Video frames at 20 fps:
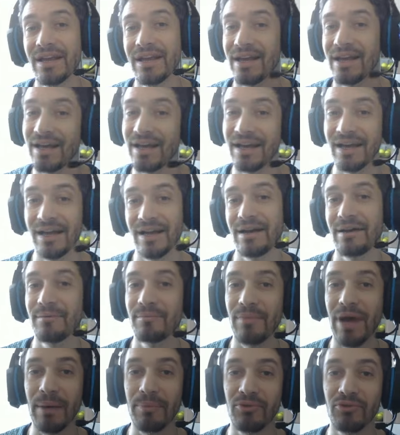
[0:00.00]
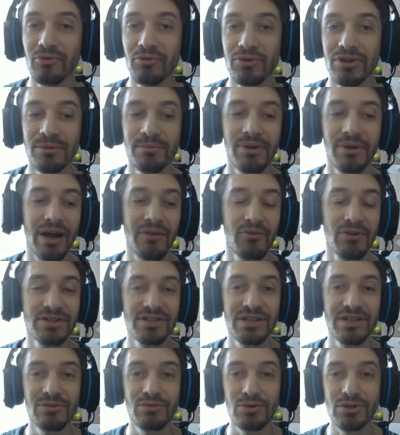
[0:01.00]
э, обсудим, кого из
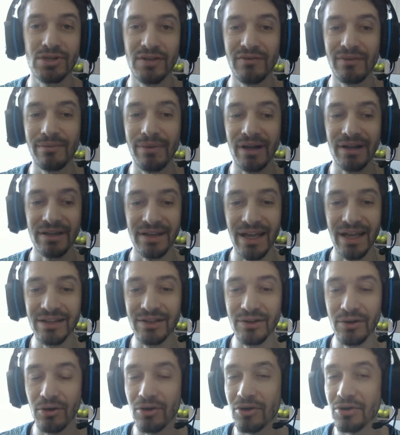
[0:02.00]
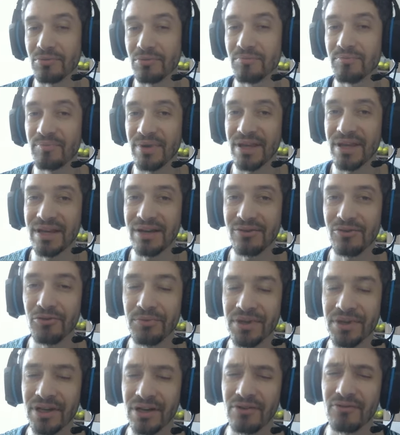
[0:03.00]
них лучше выбрать и откроем пик
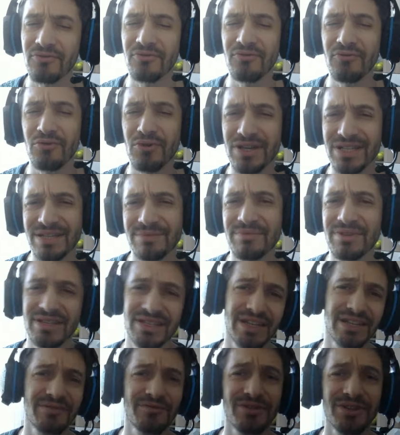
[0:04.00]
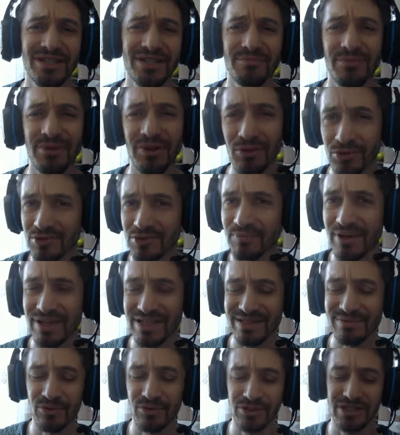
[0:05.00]
кумиров 88+,
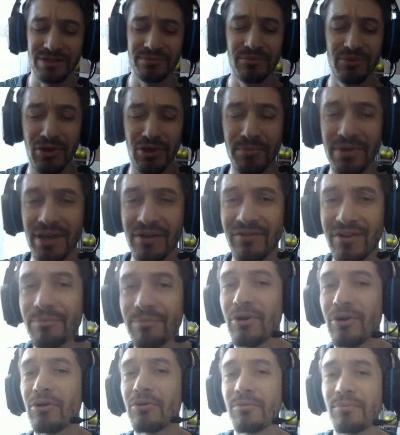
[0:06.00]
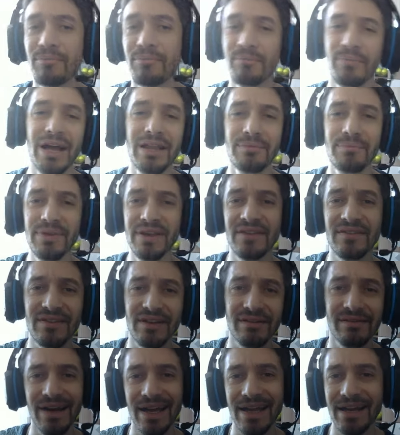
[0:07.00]
посмотрим, кто мне выпал.
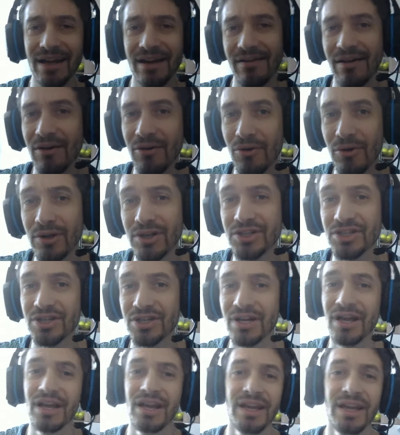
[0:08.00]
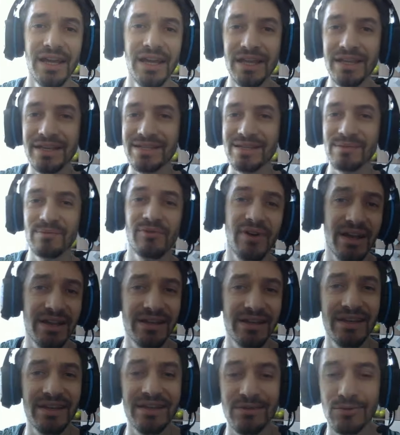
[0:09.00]
Подписка, лайк, колокольчик и не
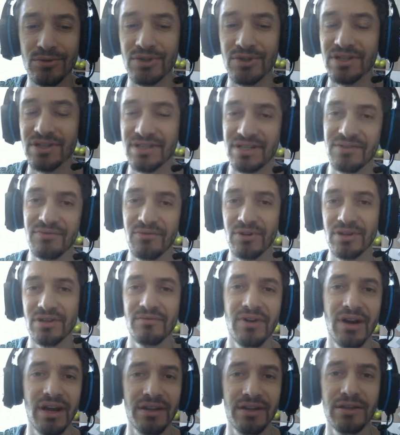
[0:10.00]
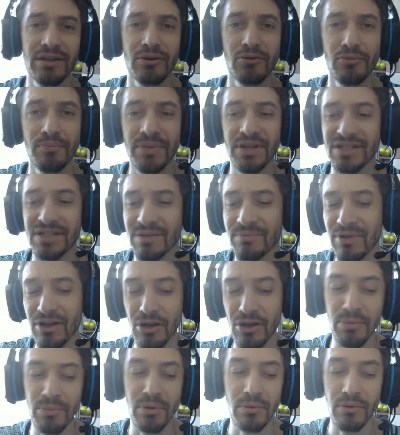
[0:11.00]
забывайте, если же сегодня вы хотите купить себе
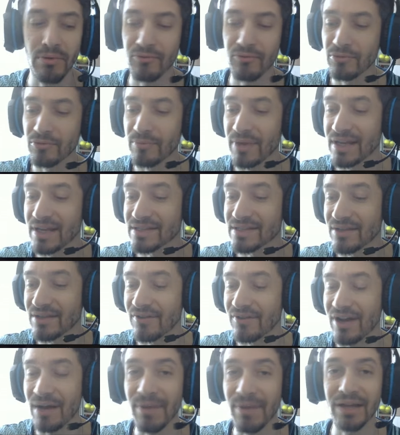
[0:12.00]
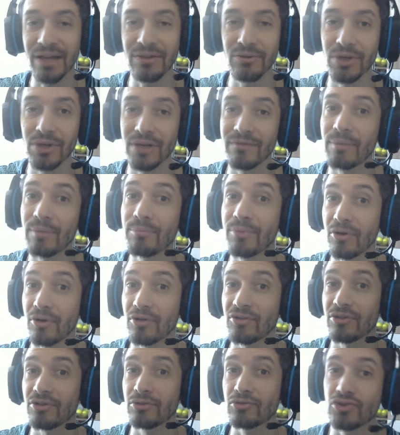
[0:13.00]
любимого футболиста в команду или вам
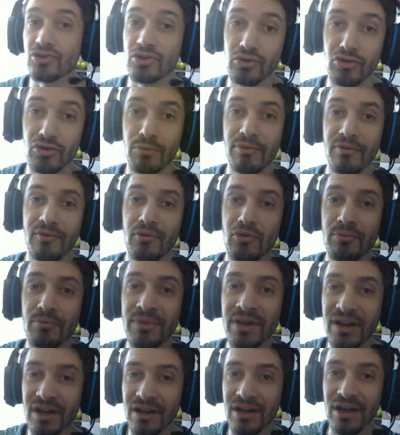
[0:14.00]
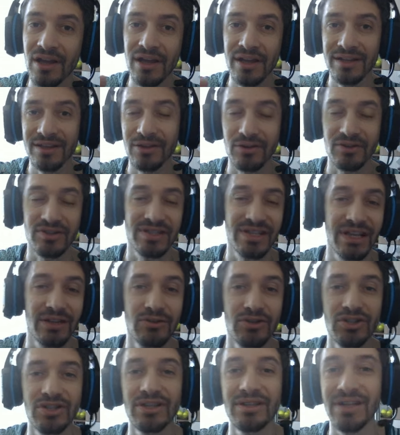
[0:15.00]
просто нужен топовый кумир, то
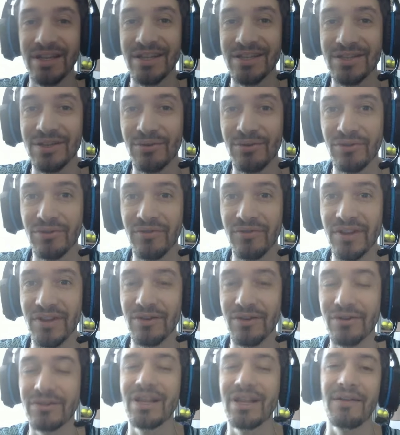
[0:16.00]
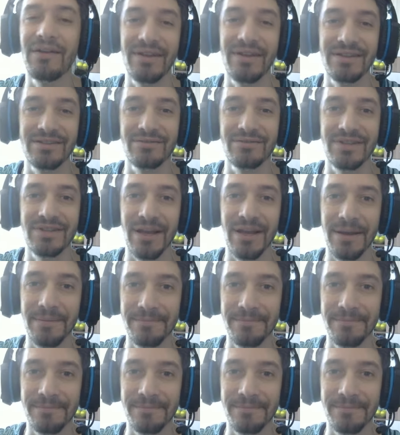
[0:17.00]
следующие 30 секунд видео для вас, друзья.